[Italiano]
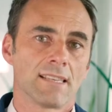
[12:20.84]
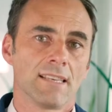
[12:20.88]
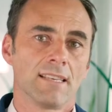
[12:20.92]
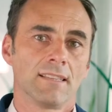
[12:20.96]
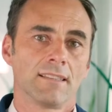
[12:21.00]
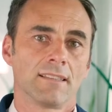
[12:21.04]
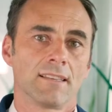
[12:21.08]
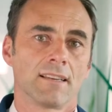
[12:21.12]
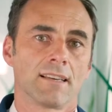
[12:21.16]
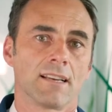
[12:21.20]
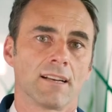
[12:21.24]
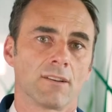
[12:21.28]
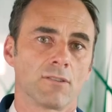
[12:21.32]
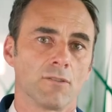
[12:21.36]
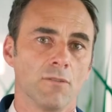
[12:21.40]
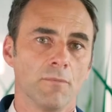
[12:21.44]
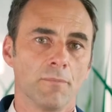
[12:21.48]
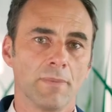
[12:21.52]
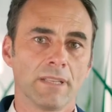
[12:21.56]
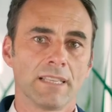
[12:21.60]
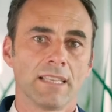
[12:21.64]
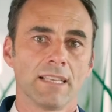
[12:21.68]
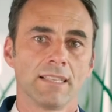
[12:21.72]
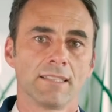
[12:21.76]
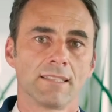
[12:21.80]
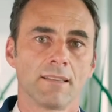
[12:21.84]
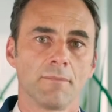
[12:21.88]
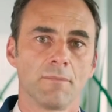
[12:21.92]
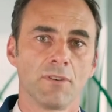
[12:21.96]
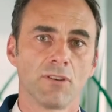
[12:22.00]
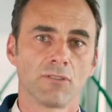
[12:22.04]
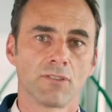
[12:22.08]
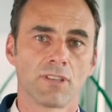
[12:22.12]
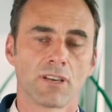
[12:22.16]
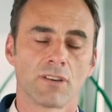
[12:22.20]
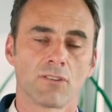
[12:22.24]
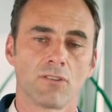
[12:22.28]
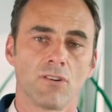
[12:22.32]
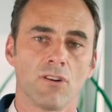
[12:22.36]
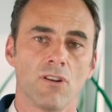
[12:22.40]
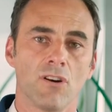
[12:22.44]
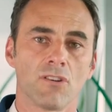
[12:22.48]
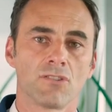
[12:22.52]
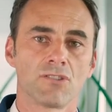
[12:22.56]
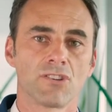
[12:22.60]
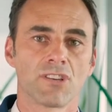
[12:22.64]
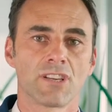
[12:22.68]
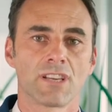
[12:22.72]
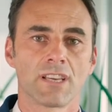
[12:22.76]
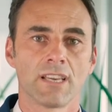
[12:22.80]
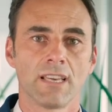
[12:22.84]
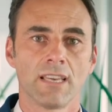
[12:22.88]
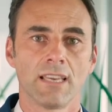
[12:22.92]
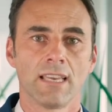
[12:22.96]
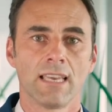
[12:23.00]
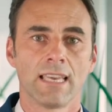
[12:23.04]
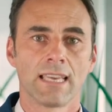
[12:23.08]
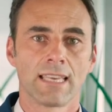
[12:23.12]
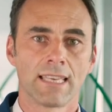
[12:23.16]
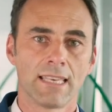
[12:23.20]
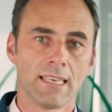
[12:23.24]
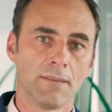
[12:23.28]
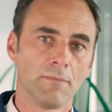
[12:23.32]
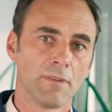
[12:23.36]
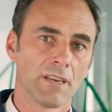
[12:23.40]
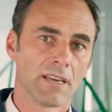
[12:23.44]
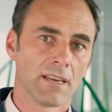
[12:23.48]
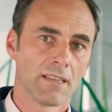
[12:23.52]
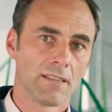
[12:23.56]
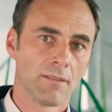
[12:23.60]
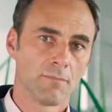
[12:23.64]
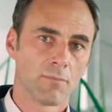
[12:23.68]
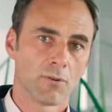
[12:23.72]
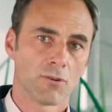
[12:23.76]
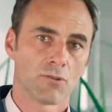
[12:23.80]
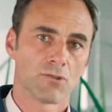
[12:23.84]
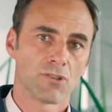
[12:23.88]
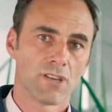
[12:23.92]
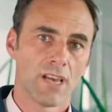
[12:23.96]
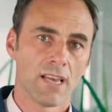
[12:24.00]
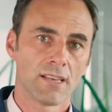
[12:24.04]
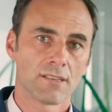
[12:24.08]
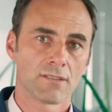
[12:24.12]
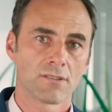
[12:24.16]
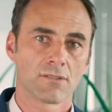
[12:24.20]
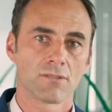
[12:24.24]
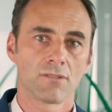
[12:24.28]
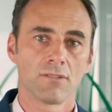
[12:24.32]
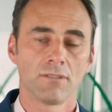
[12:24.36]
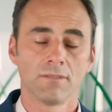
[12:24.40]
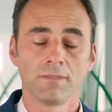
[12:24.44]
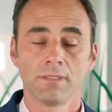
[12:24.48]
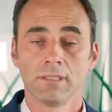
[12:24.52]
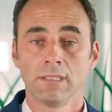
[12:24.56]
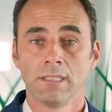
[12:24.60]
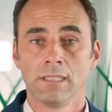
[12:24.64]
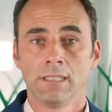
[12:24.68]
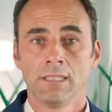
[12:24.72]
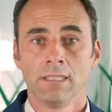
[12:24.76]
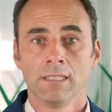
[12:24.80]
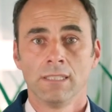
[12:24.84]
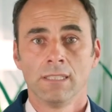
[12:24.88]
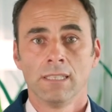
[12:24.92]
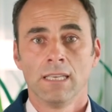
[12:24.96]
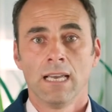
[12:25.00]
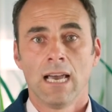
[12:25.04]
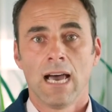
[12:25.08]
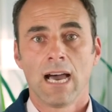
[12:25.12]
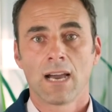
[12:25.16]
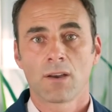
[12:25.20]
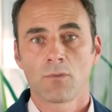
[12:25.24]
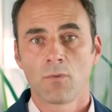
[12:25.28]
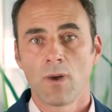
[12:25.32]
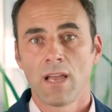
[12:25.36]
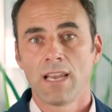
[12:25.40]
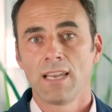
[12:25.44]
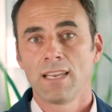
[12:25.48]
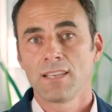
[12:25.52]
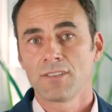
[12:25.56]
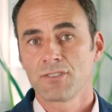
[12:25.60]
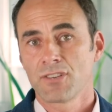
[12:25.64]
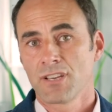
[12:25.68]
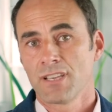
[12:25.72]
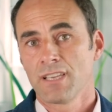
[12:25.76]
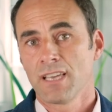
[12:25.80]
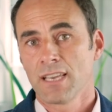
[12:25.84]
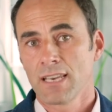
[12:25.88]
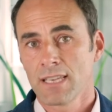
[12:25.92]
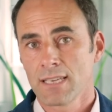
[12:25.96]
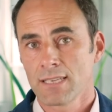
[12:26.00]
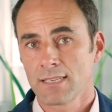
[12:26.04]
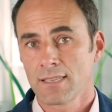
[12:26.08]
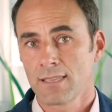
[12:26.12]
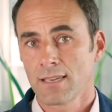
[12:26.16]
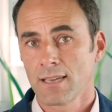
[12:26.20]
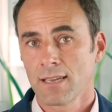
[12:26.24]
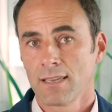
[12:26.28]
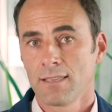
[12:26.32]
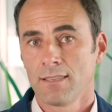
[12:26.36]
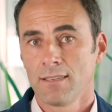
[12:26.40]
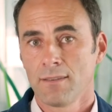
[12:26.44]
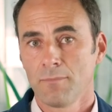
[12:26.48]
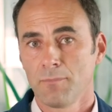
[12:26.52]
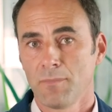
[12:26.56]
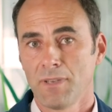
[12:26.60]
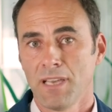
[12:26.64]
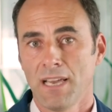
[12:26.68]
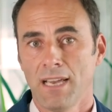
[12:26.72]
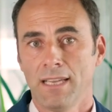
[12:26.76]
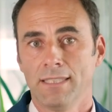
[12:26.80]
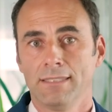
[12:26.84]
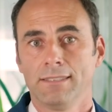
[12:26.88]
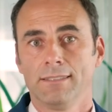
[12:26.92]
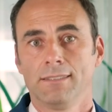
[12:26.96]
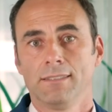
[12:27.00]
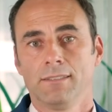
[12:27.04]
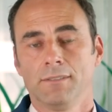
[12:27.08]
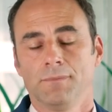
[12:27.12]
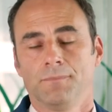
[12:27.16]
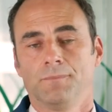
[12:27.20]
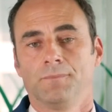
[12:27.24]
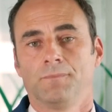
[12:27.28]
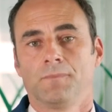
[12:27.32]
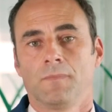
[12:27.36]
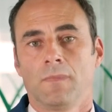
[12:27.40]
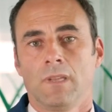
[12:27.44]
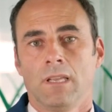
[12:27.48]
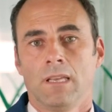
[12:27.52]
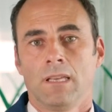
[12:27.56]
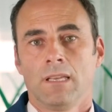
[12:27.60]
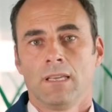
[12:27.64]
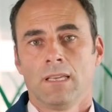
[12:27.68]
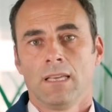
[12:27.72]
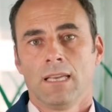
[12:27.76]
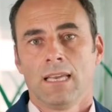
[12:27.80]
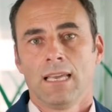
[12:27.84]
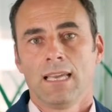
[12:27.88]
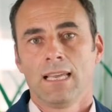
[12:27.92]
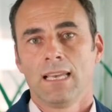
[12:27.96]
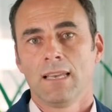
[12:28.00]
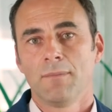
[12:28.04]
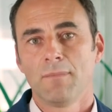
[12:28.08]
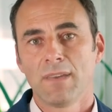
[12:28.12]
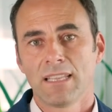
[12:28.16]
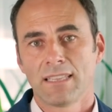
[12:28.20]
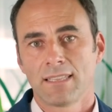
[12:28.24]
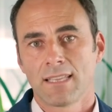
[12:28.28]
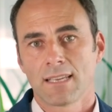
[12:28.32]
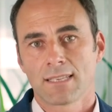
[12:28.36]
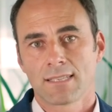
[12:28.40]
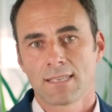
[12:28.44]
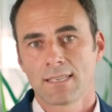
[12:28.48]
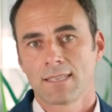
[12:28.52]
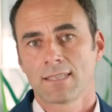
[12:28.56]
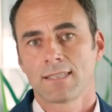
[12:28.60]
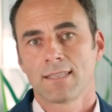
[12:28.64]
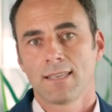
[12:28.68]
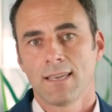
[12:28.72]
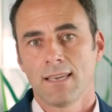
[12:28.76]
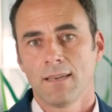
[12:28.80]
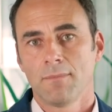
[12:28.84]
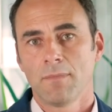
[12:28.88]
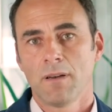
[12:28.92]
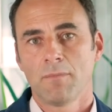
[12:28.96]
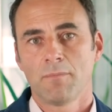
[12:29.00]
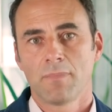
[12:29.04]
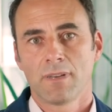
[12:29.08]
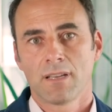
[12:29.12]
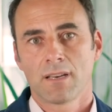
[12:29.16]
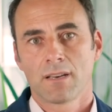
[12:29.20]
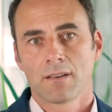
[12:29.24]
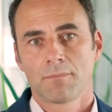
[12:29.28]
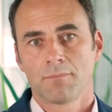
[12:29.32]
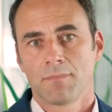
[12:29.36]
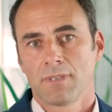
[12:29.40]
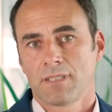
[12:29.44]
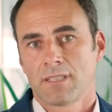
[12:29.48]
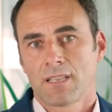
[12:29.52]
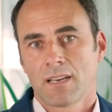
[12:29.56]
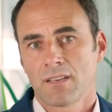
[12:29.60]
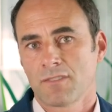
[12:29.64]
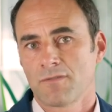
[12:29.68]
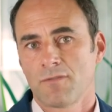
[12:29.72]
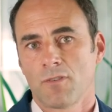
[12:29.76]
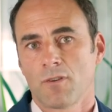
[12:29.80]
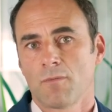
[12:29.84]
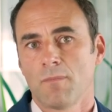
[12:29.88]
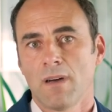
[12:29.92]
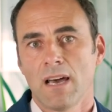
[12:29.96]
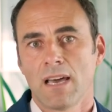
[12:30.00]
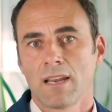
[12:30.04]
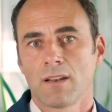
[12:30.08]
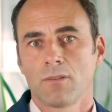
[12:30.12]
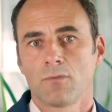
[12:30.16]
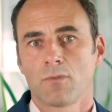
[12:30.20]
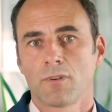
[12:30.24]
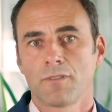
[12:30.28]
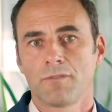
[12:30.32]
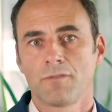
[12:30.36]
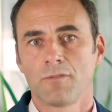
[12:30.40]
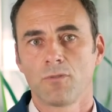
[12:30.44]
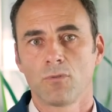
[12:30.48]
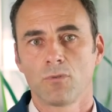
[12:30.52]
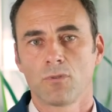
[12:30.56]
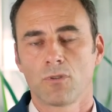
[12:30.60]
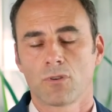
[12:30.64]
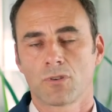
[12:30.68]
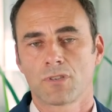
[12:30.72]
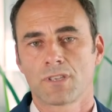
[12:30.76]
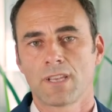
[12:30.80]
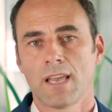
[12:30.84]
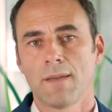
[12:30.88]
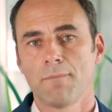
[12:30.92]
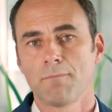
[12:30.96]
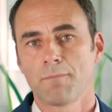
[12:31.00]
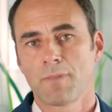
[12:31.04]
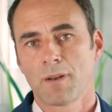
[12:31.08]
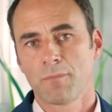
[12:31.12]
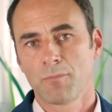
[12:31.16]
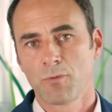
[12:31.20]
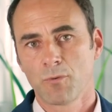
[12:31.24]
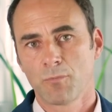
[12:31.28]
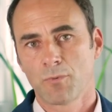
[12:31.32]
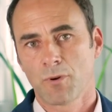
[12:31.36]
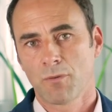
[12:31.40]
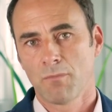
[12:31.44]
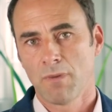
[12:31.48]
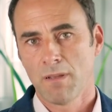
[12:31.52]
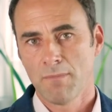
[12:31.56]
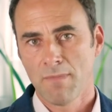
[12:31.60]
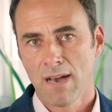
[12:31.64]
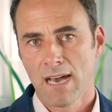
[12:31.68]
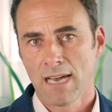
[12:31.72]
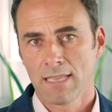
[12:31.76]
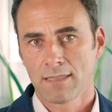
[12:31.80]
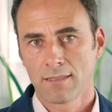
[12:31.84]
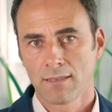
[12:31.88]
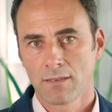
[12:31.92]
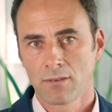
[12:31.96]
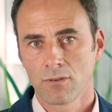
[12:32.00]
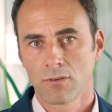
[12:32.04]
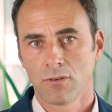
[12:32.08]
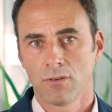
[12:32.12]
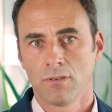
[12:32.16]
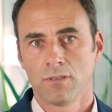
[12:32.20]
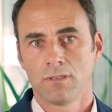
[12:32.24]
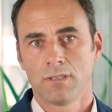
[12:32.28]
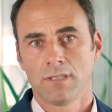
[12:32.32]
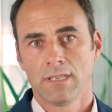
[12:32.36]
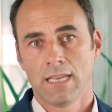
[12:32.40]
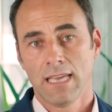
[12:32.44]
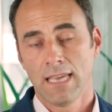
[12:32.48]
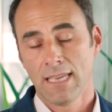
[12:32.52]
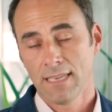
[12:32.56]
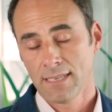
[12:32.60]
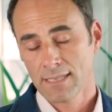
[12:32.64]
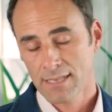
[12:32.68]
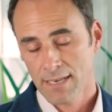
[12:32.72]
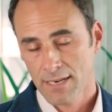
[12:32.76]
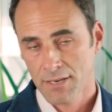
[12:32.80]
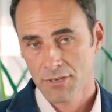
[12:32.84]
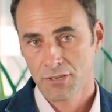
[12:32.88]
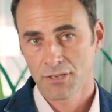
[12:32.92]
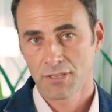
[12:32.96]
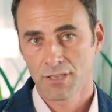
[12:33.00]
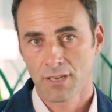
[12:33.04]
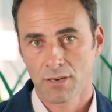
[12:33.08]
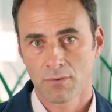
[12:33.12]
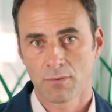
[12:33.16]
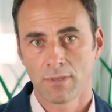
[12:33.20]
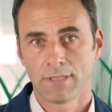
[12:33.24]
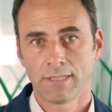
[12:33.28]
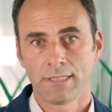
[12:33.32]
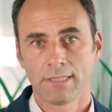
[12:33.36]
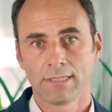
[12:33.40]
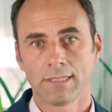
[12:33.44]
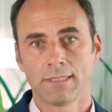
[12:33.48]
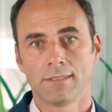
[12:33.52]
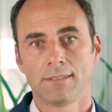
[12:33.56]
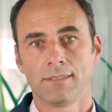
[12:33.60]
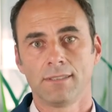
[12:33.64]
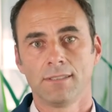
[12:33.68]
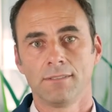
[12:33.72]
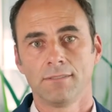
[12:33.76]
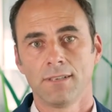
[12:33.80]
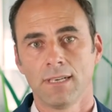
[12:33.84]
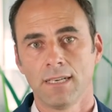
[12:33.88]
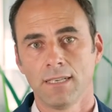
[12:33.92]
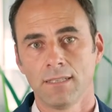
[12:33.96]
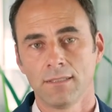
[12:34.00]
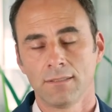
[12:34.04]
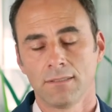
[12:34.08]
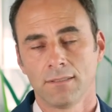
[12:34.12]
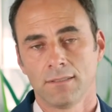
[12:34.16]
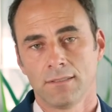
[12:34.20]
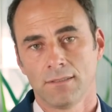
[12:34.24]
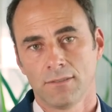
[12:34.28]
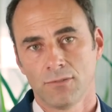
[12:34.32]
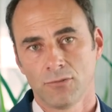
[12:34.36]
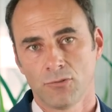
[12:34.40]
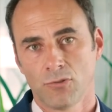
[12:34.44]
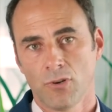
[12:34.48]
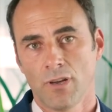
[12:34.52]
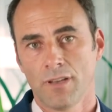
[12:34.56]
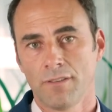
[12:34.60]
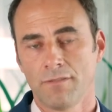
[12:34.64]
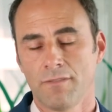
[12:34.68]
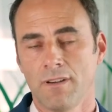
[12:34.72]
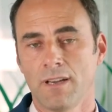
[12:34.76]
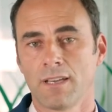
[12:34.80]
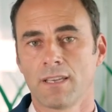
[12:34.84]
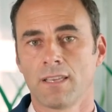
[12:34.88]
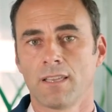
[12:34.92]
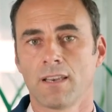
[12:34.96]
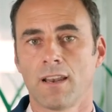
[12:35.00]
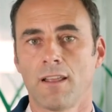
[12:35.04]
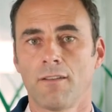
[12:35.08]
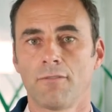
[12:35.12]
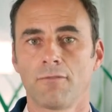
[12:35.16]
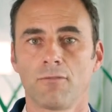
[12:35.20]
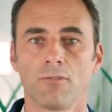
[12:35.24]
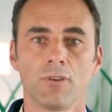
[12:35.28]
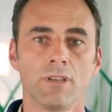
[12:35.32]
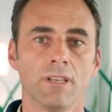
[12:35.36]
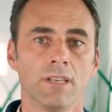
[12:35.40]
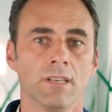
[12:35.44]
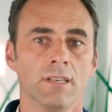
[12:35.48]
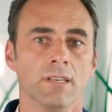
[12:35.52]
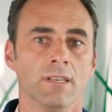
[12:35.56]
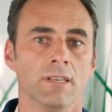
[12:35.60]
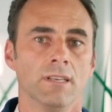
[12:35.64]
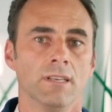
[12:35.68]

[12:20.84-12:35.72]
integra competenze biotecnologiche e chimiche di processo a quelle ingegneristiche di impianti e le mette a sistema per trasformare un rifiuto sempre più problematico e in crescita quantitativa, cioè i fanghi reflui,